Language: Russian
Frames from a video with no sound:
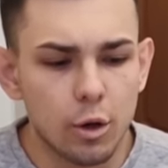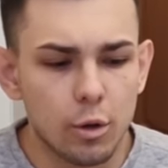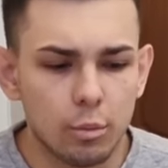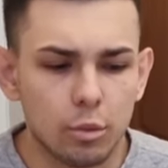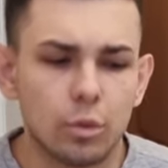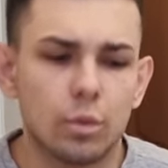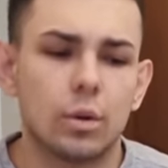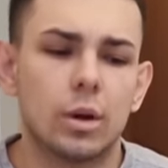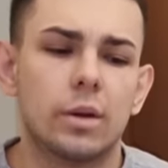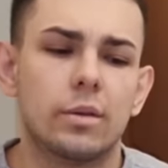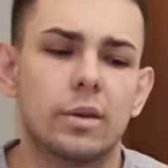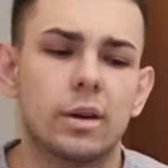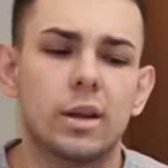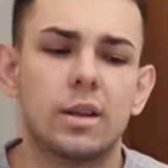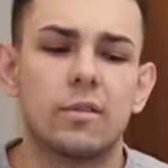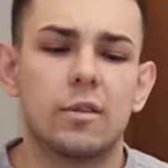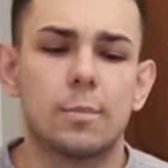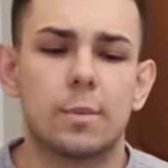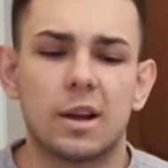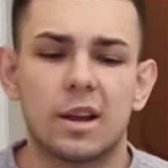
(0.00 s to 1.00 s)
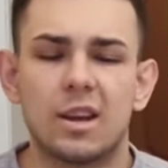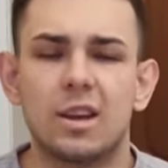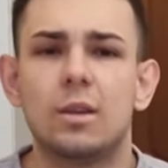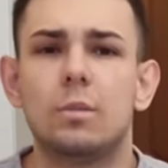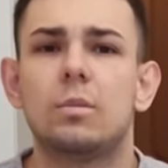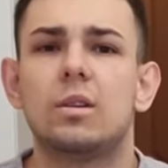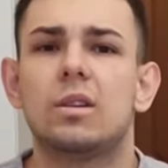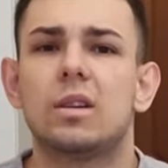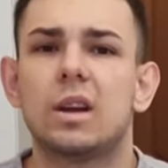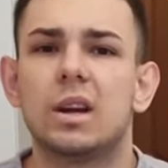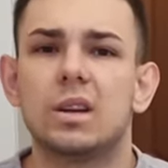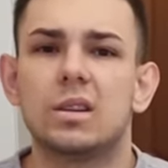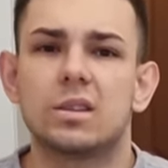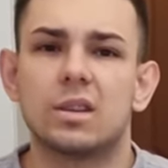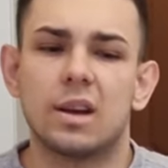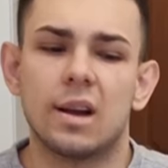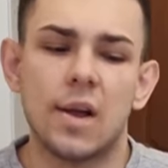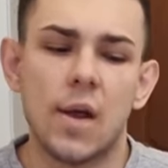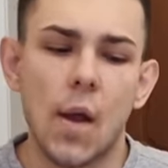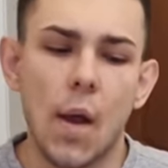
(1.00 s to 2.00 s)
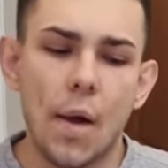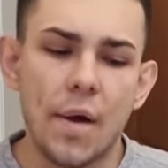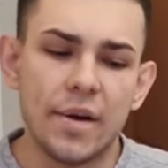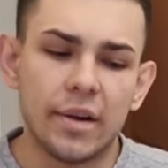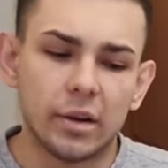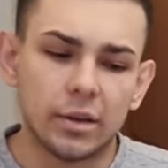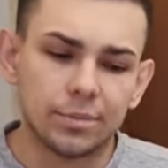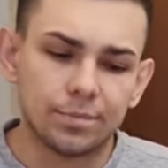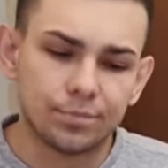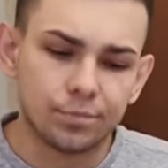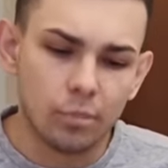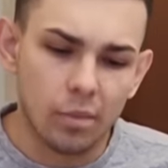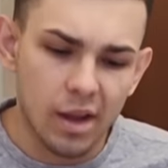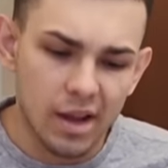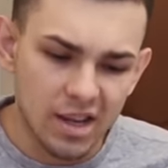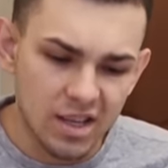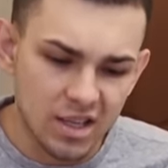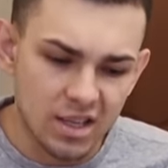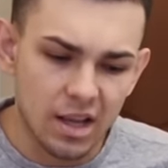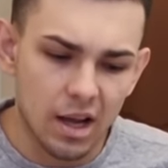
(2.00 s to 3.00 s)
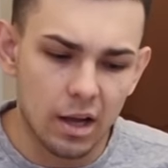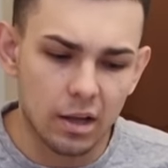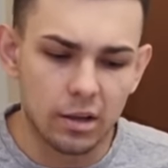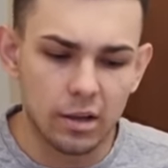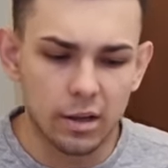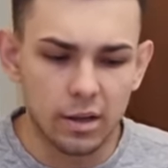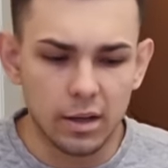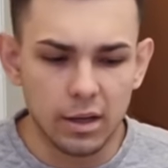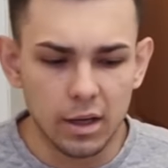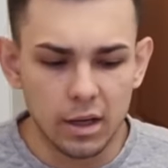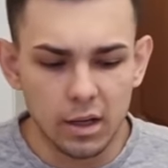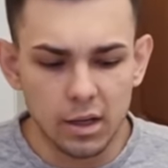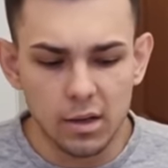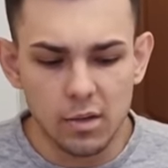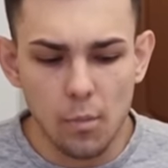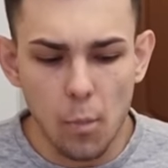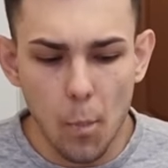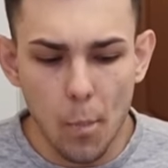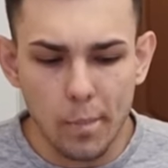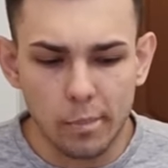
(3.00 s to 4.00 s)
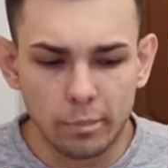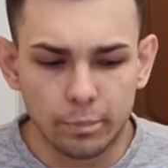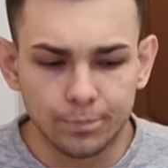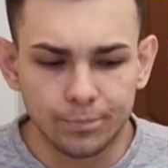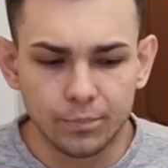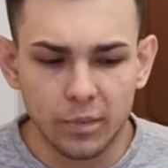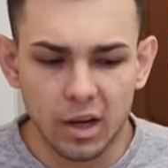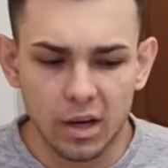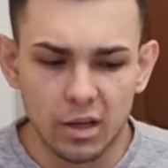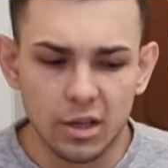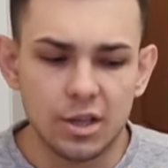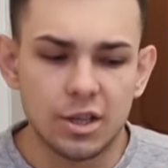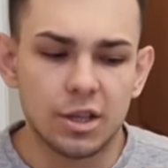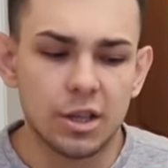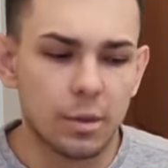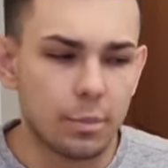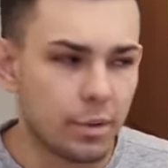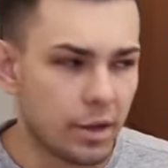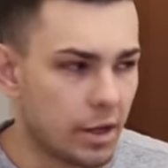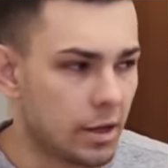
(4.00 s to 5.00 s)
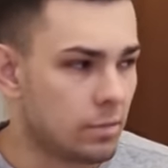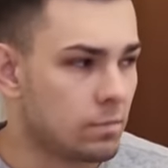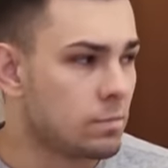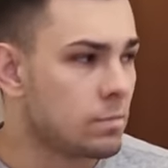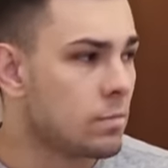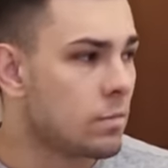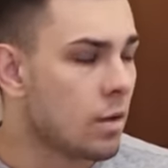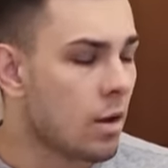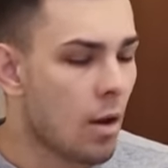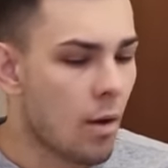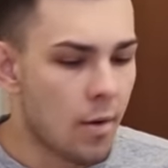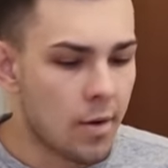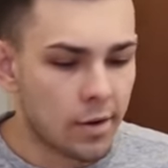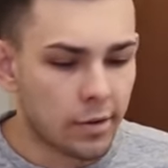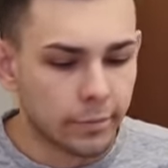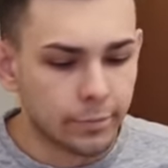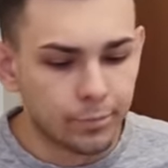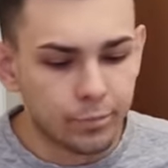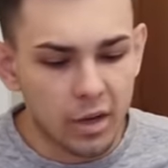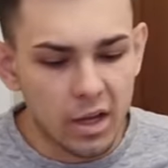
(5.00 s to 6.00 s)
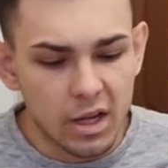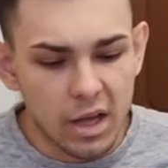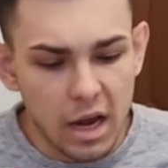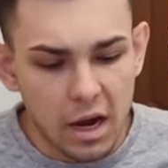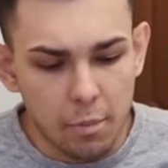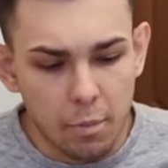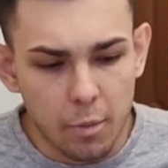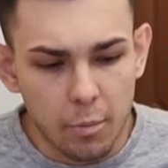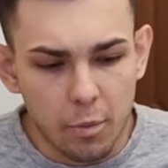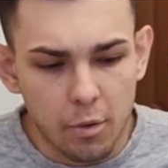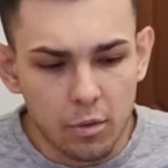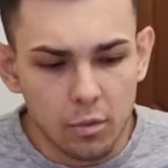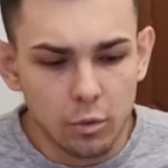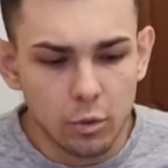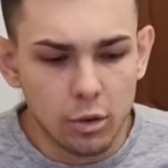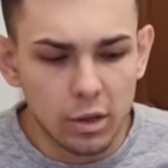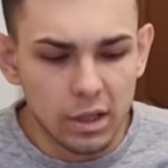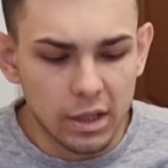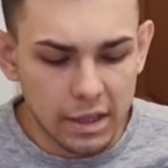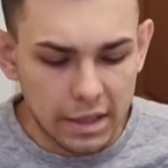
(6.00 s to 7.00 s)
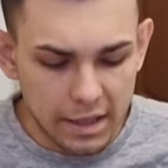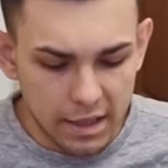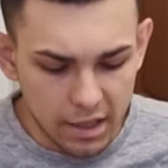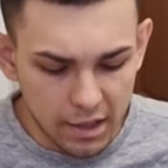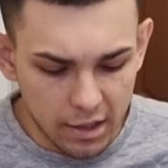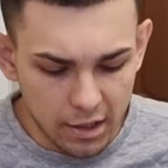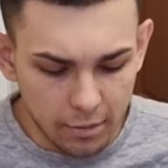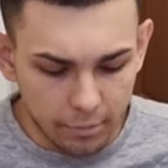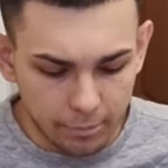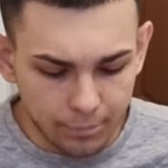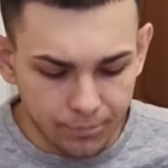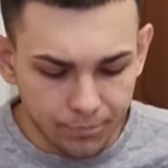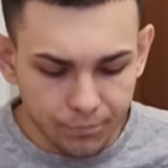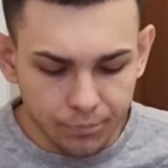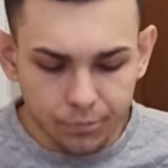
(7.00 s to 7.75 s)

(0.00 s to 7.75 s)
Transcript: Я буду говорить вам, какие мне нравятся из данных глин лично мне. Итак, по поводу этой глины.